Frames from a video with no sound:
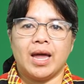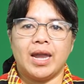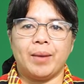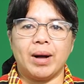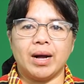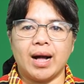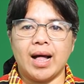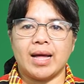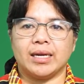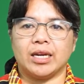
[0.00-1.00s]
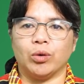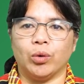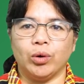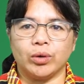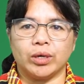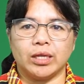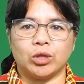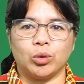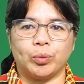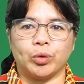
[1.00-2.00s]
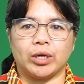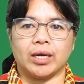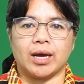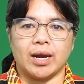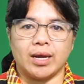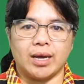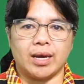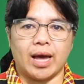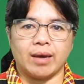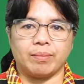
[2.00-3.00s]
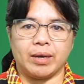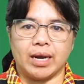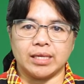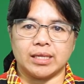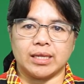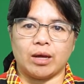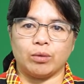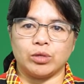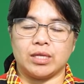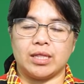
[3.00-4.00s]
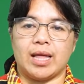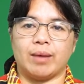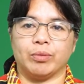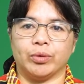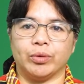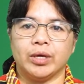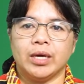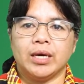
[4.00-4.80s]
Namaga din ulog ditupog dikali ay binasat ako sindamo